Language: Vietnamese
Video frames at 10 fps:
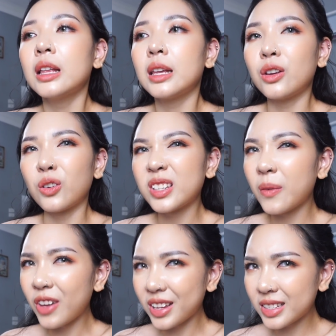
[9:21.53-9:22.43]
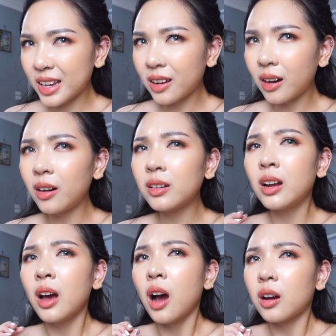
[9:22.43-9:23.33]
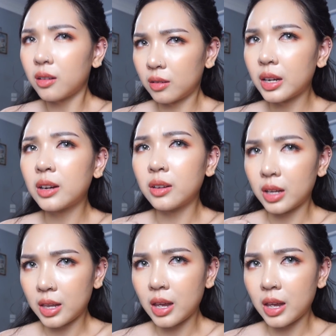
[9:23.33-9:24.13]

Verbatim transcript: thì nó sẽ vệ sinh hơn cực kỳ